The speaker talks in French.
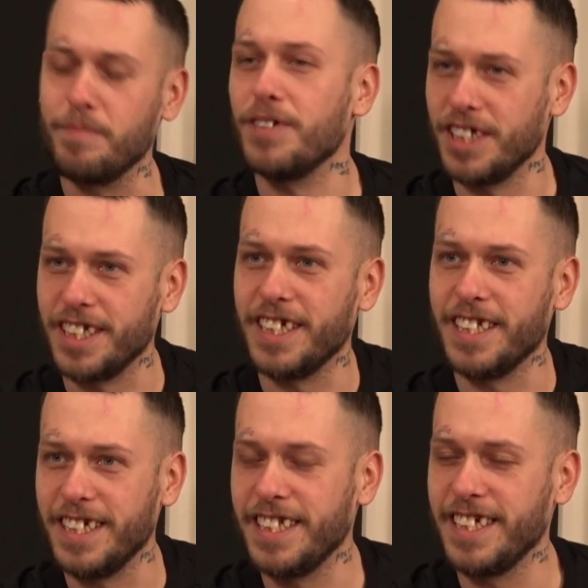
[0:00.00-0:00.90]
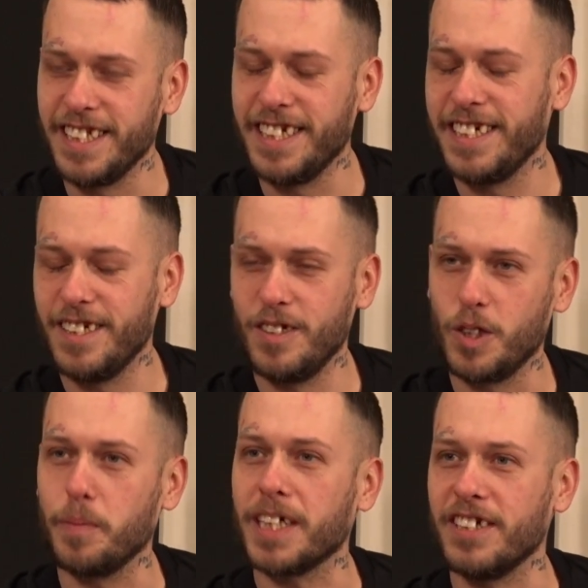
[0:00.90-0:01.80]
puis des,
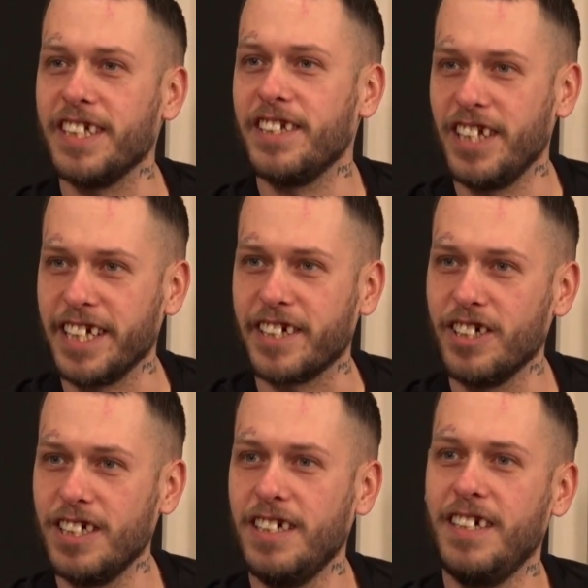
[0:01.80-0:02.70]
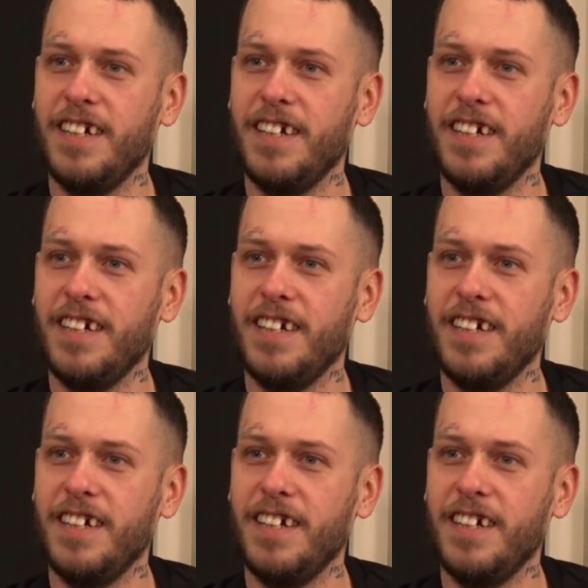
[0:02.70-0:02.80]
du personnel de l'école.